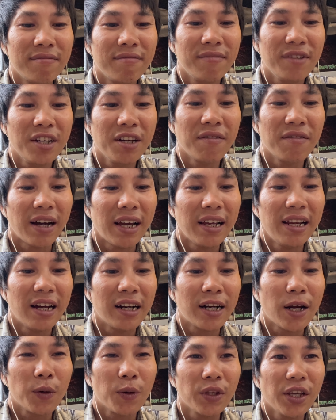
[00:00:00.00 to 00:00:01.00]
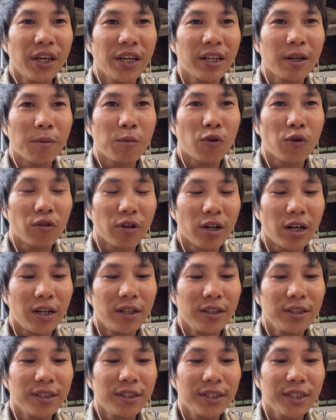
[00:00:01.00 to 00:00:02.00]
như vậy lần đầu tiên trong cuộc đời
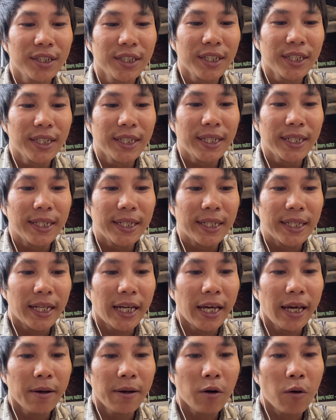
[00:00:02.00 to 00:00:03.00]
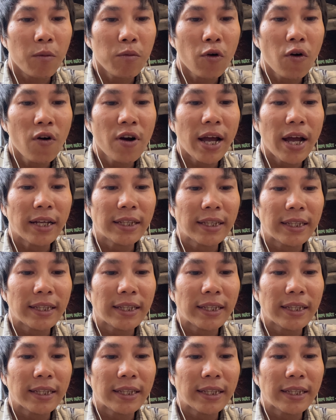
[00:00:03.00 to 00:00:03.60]
thì em cũng cố gắng